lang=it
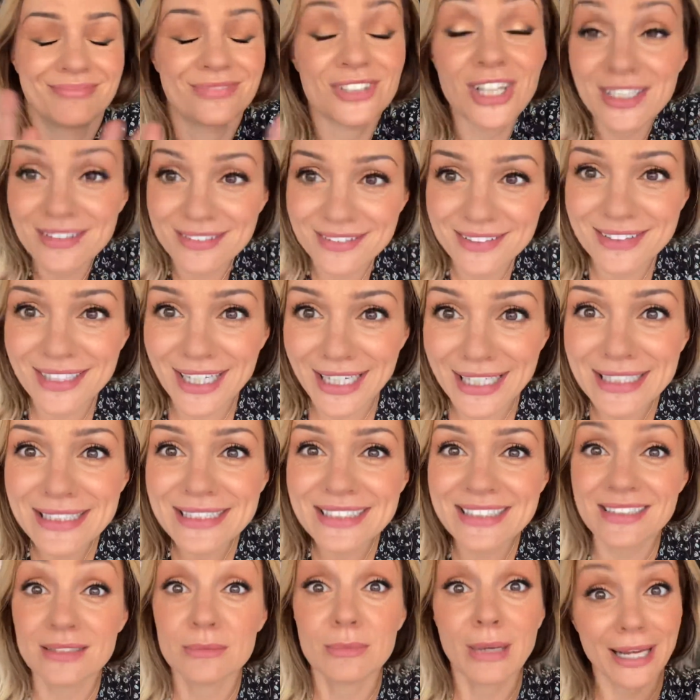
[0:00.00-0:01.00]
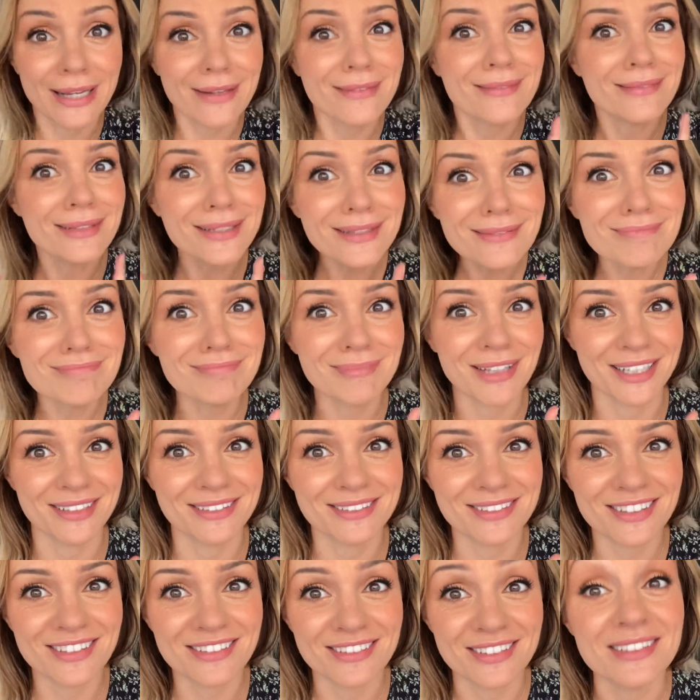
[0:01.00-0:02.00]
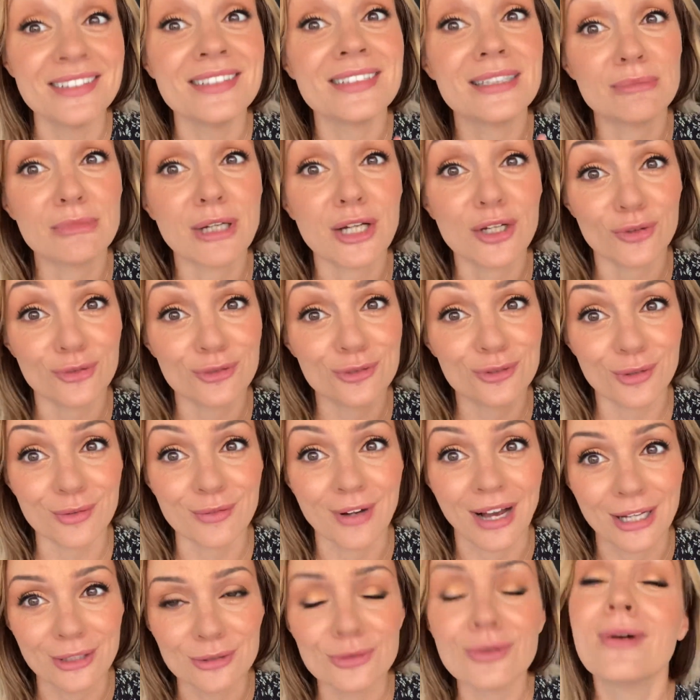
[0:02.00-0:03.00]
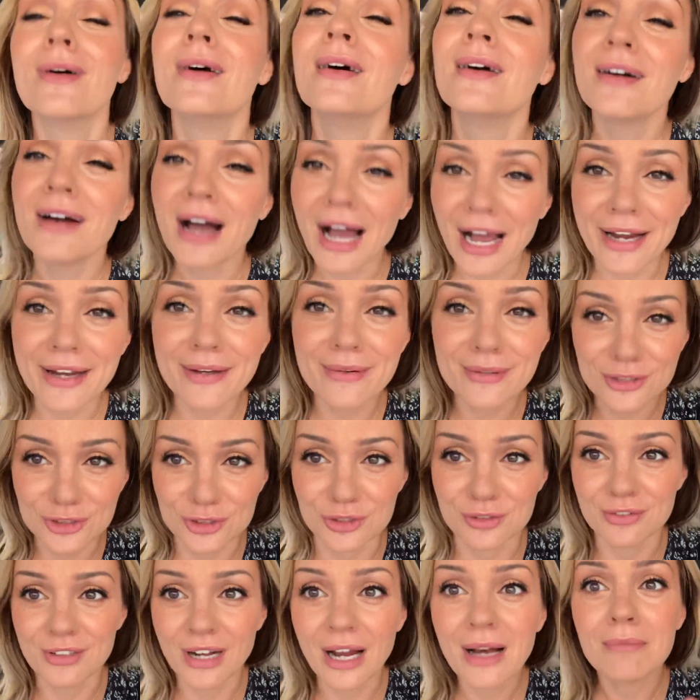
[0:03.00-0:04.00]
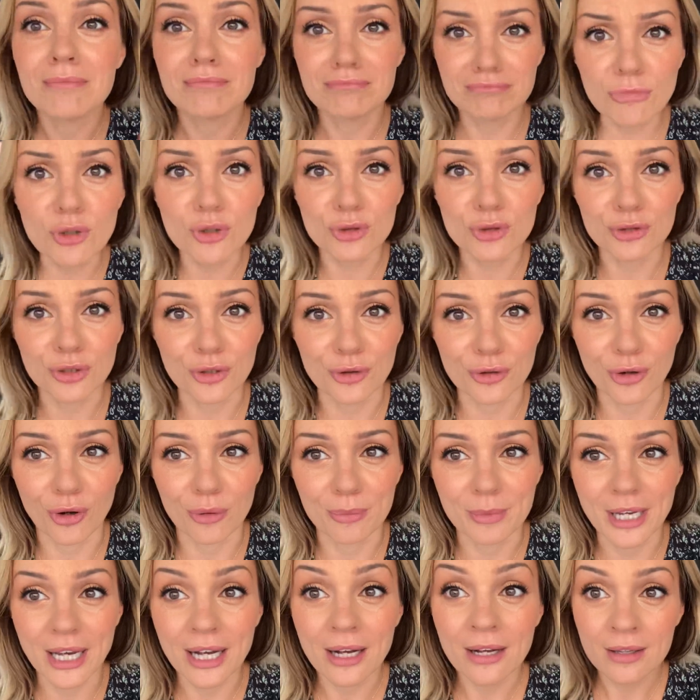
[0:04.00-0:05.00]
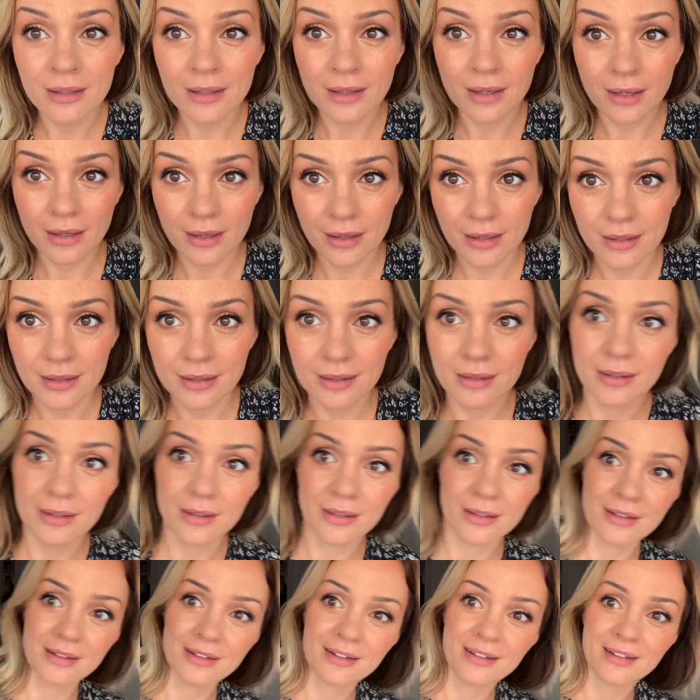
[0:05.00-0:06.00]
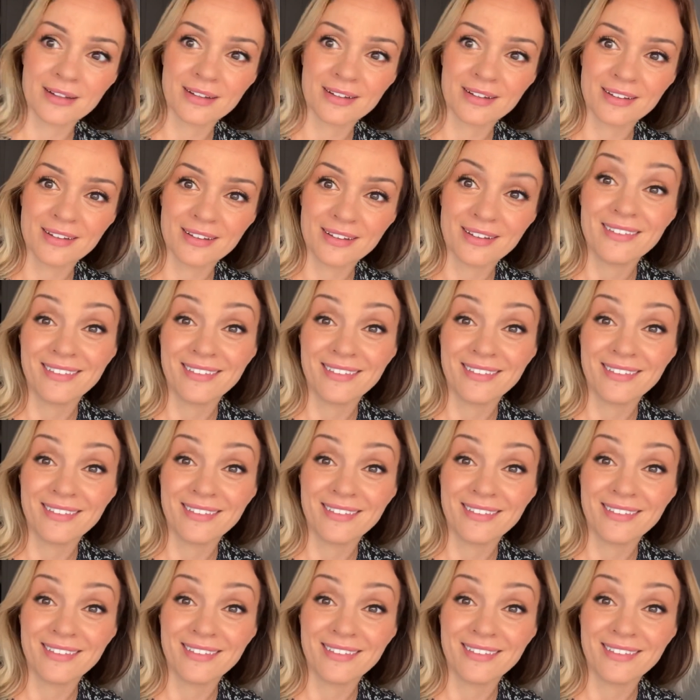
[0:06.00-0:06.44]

stranissima e interessantissima che ho trovato anche una cifra molto economica. Siamo di mamma.